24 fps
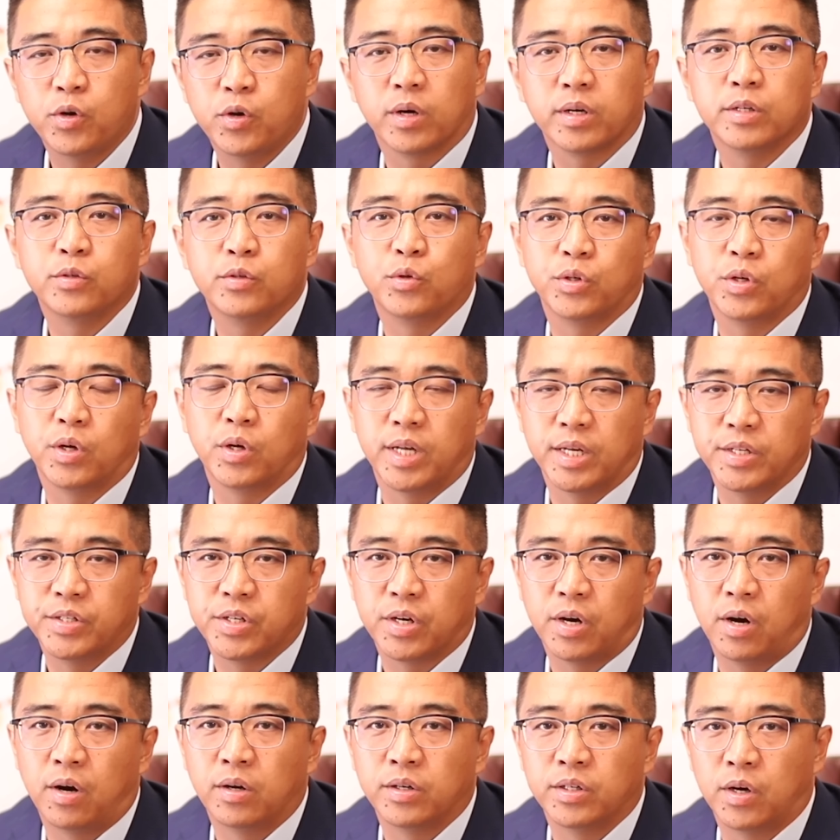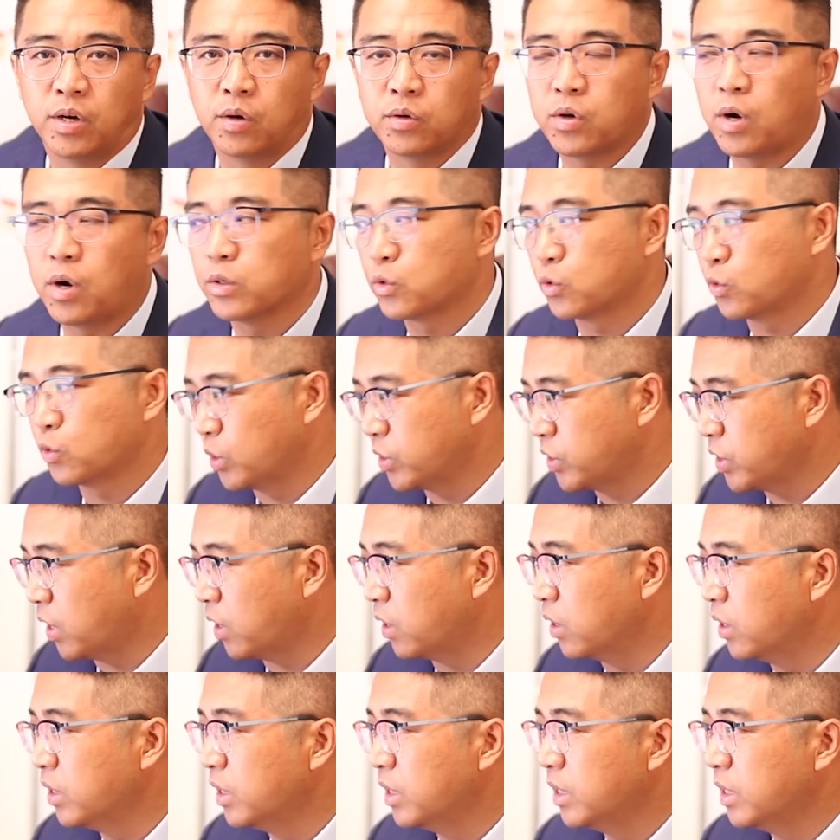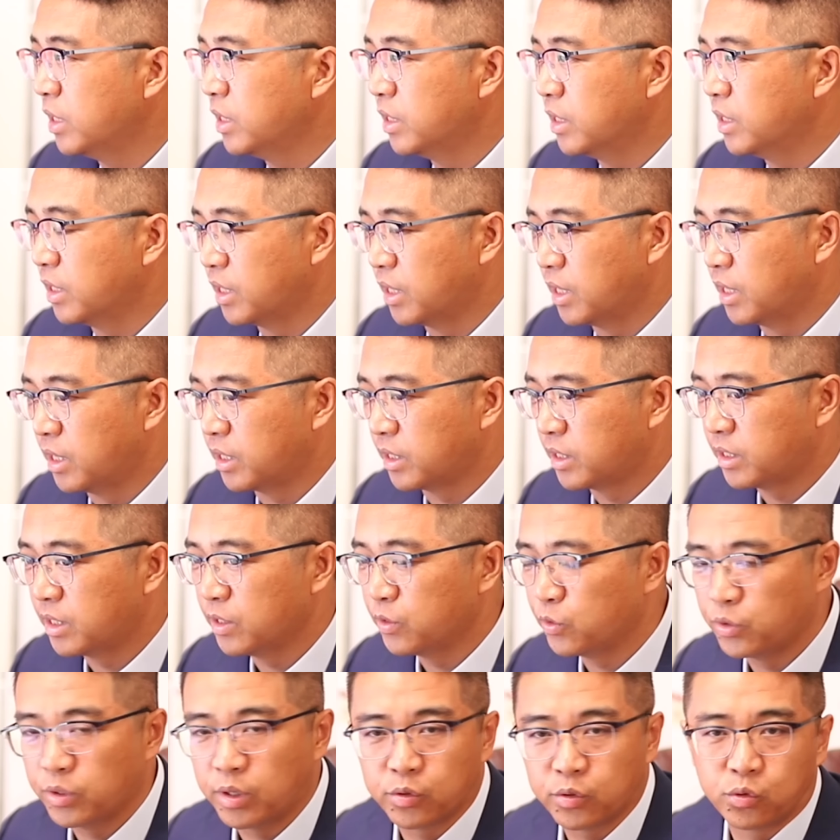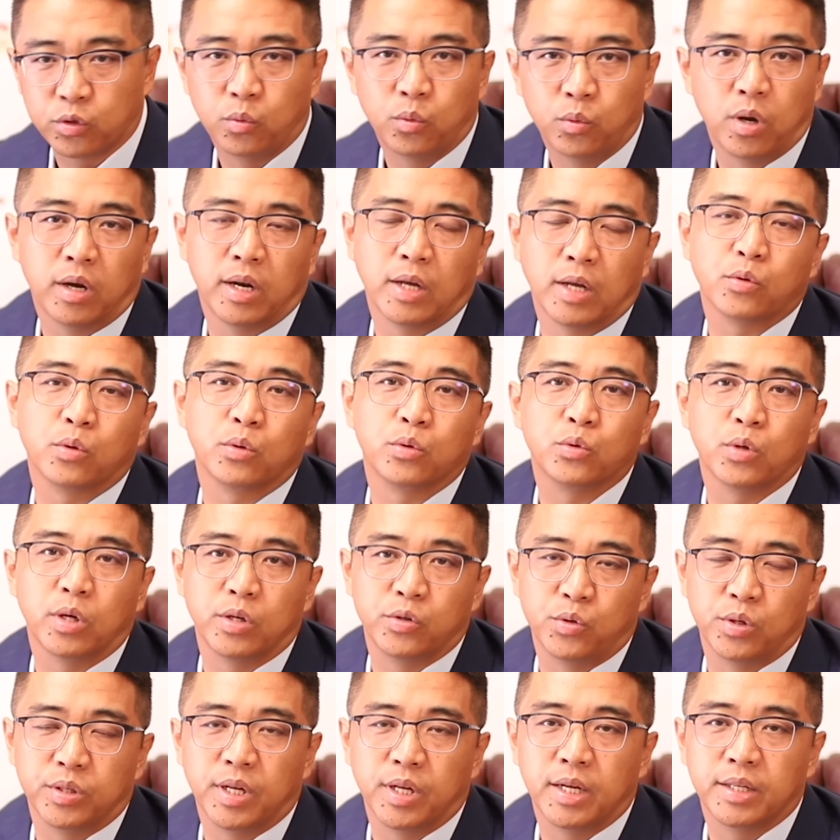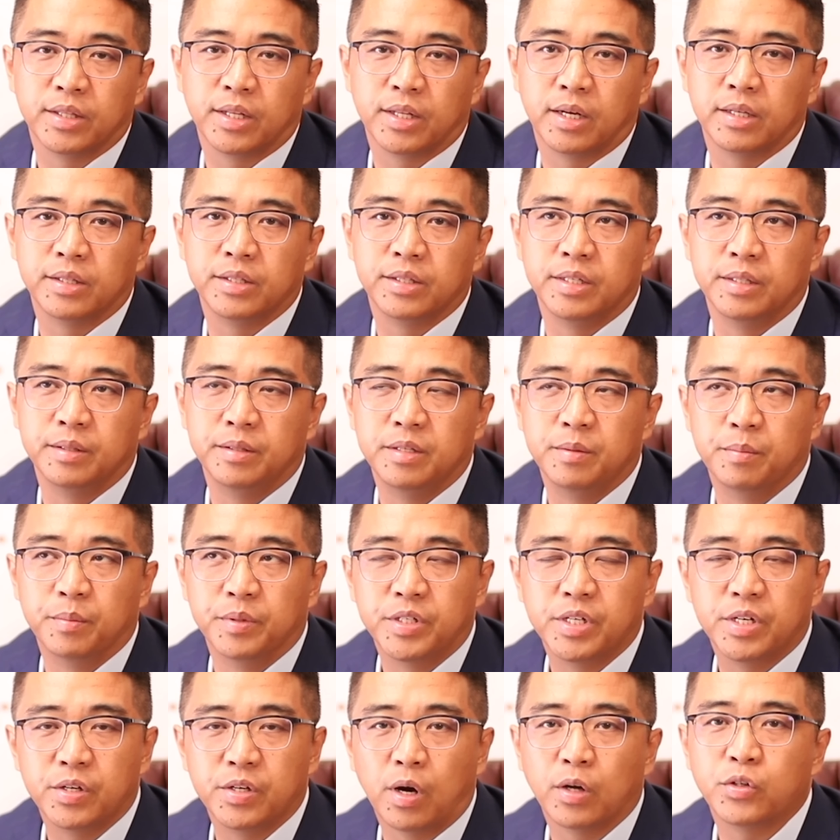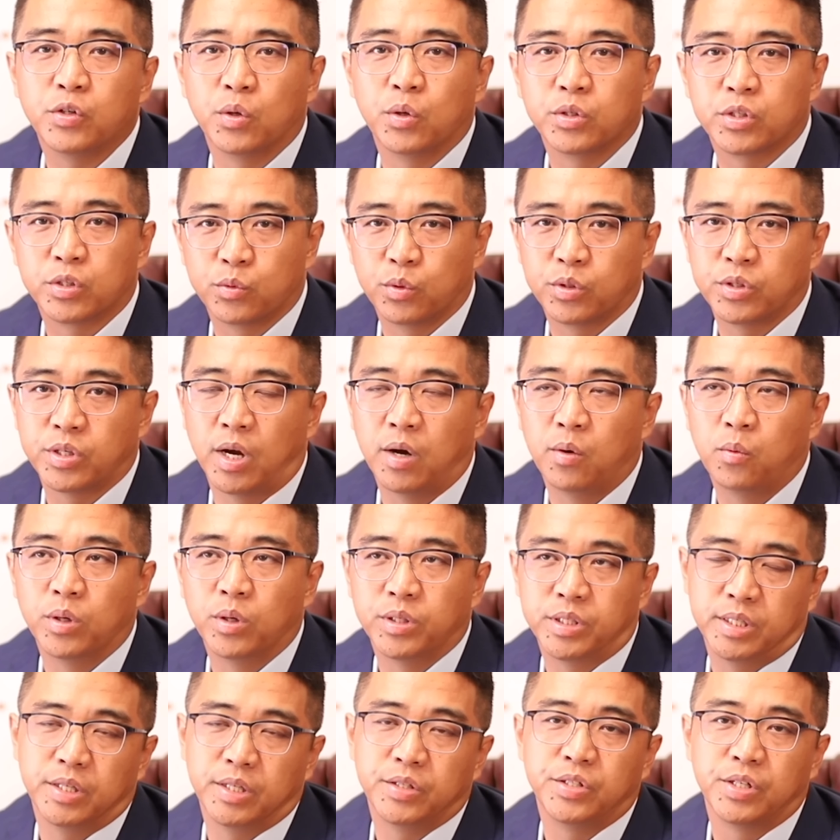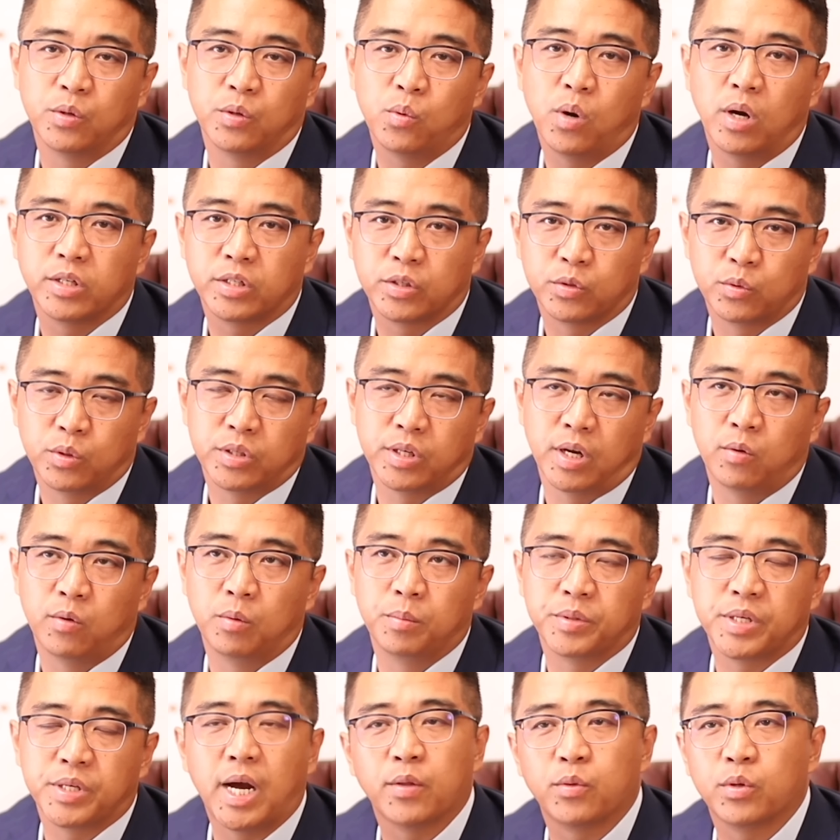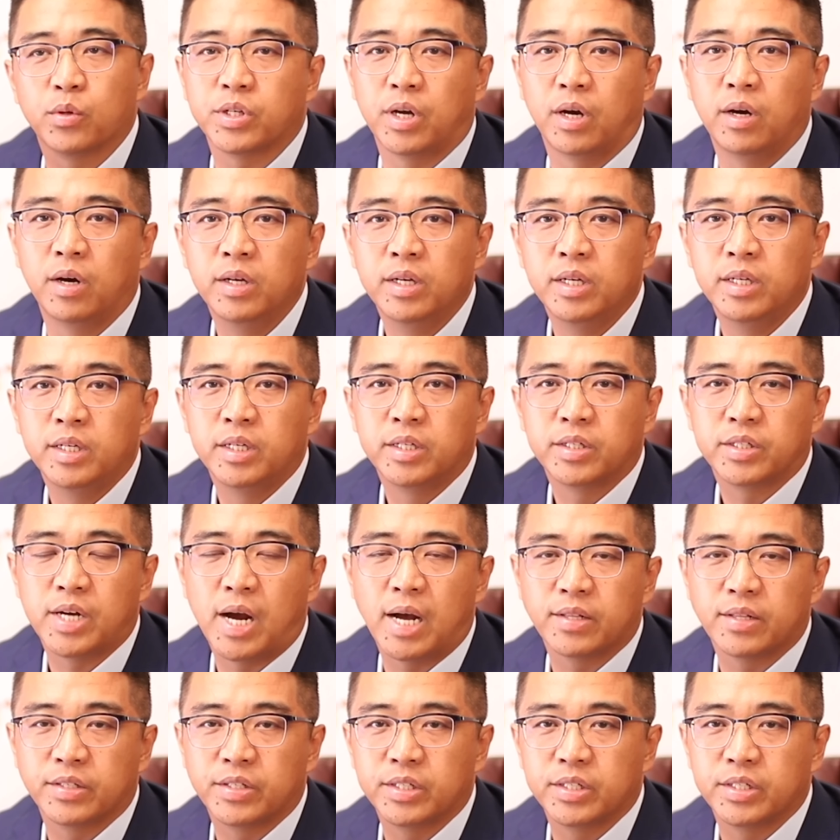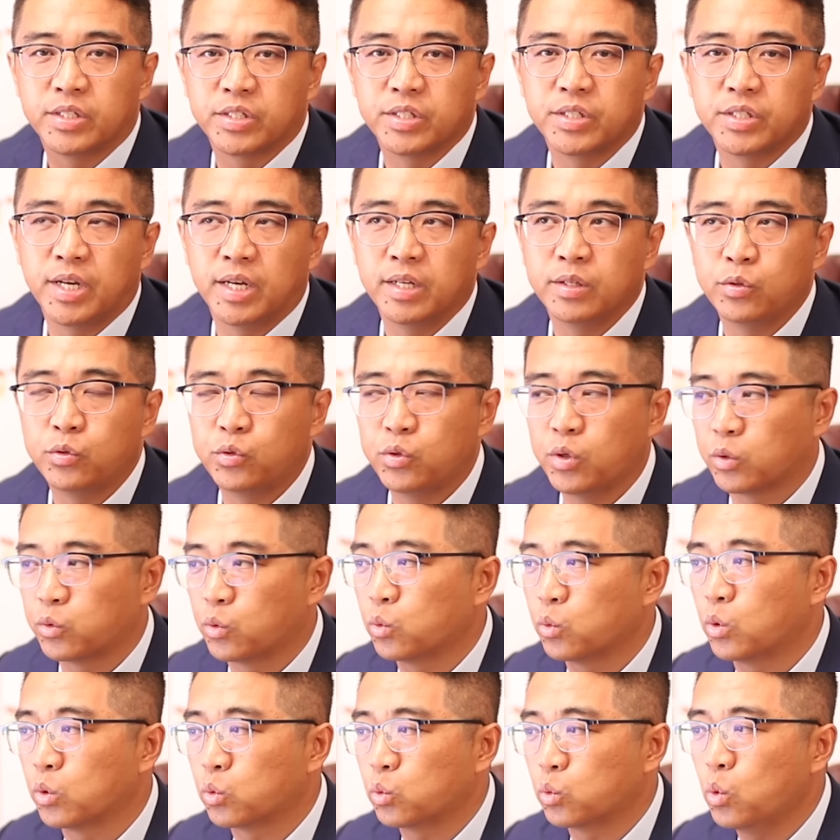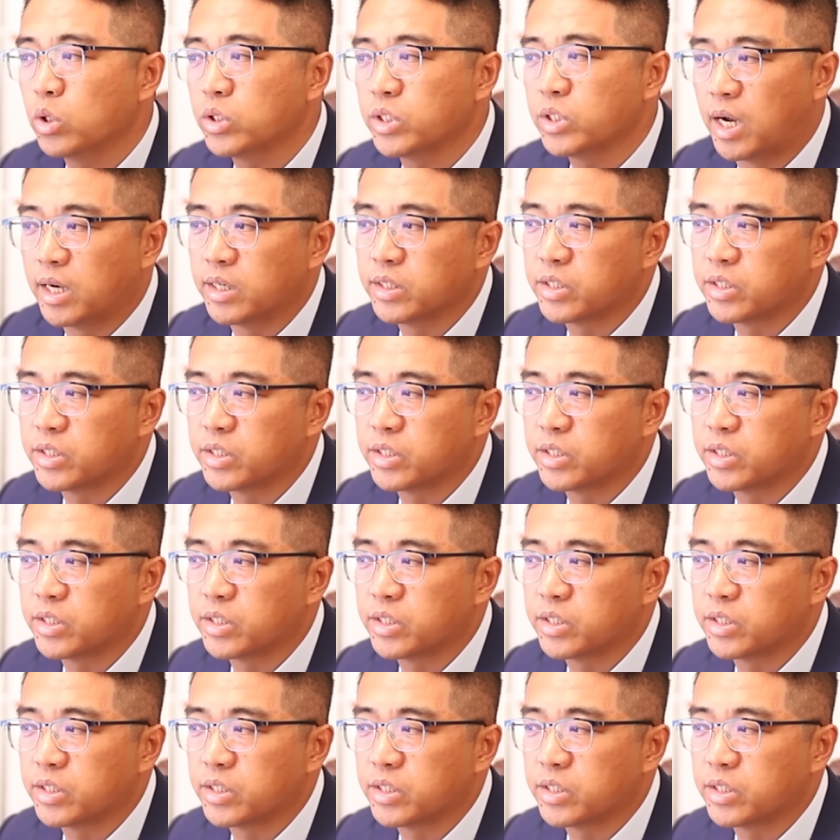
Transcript: 要跟学校联系好，然后告诉学校。呃，跟学校说我要来做旅转学的，那你你们这里要求是多少？我现在情况是多少？我们差多少？差的这个时间需要通过多长